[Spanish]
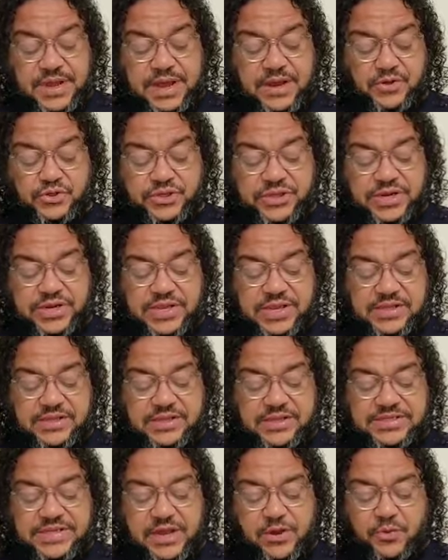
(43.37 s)
A los
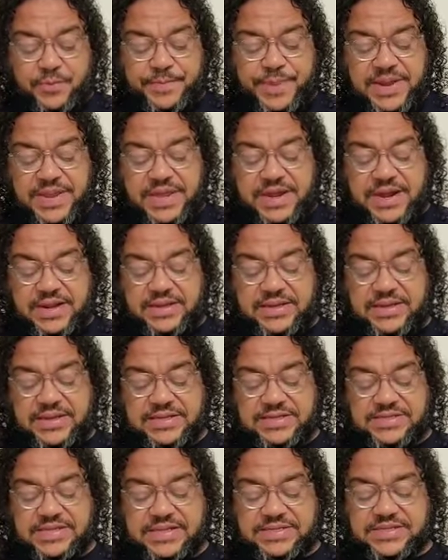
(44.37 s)
creyentes acompañarán
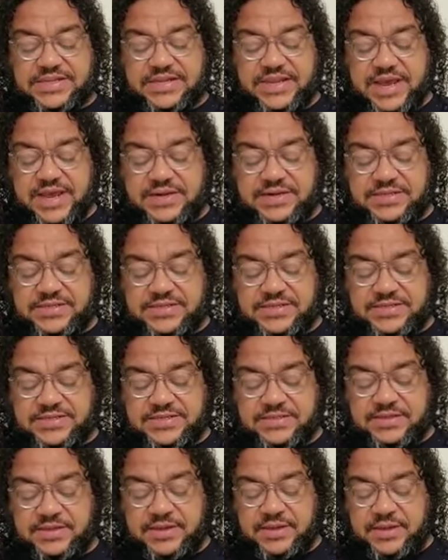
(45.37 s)
estas
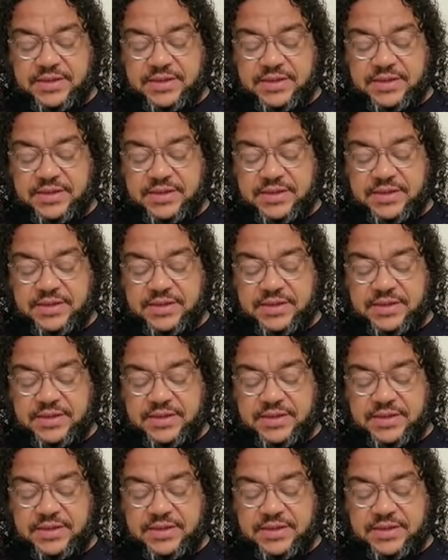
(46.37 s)
señales.